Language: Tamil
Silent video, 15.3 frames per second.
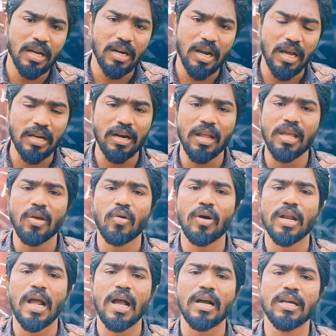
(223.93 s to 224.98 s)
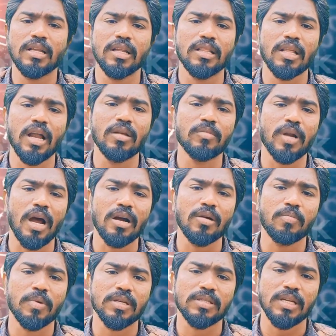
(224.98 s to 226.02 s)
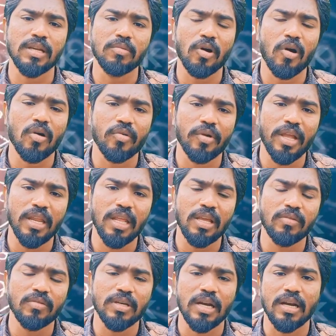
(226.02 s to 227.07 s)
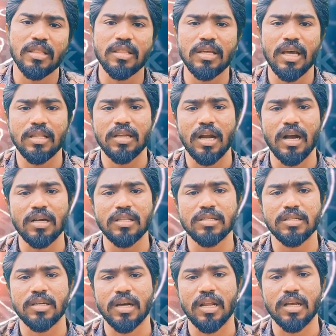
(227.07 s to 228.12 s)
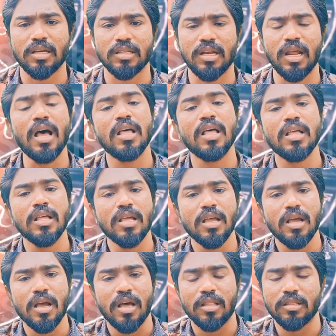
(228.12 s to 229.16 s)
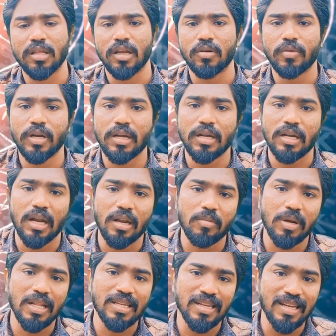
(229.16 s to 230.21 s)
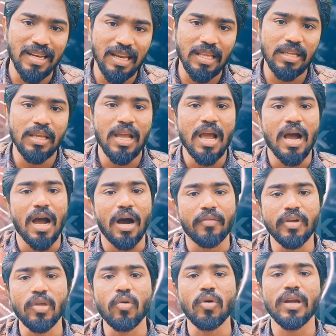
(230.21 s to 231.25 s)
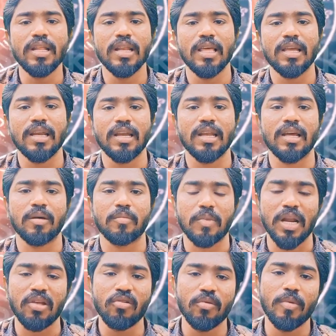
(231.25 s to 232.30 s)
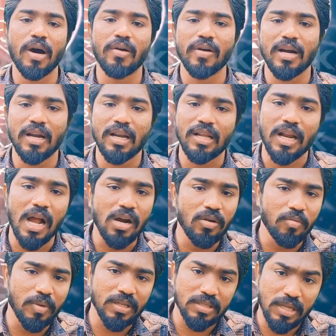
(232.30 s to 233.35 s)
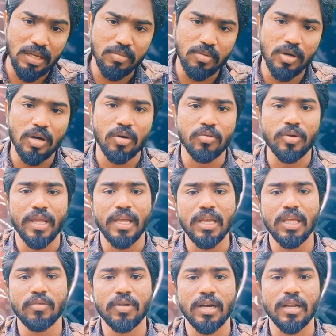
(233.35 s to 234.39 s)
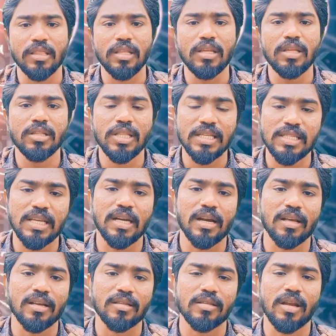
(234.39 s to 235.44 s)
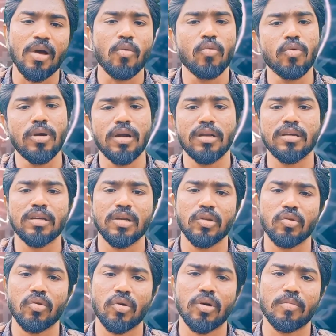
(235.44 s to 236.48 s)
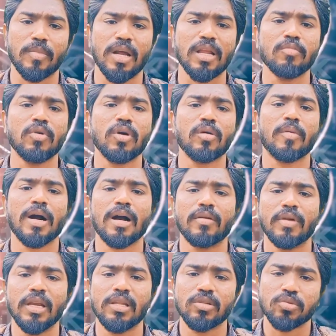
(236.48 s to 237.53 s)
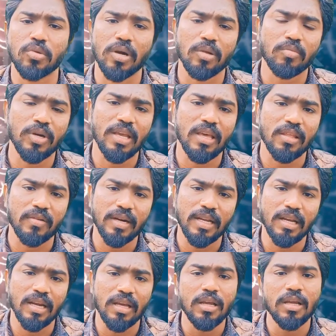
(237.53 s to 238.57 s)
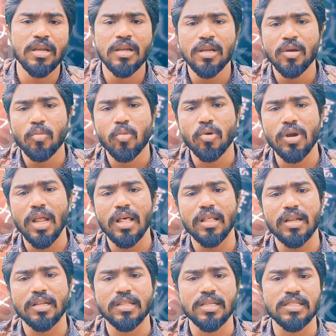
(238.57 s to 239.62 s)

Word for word: லக்ன யோகராக இருந்தாலும் ராகு புல சனி பகவானுடைய இணைவு நடந்து அது ராகு திசை நடக்குதுன்னா அந்த அளவிற்கு நல்ல பலன் இல்லை அவயோக நிலைகளில் மறைவு பாவங்களில் ராகு பிளஸ் சனி பகவானுடைய இணைவு நடந்து திசை நடக்குதுன்னா உங்களுக்கு யோகம் மறைமுகமாக வெளியில் சொல்ல முடியாத வழிகளில் பொருளாதாரத்தை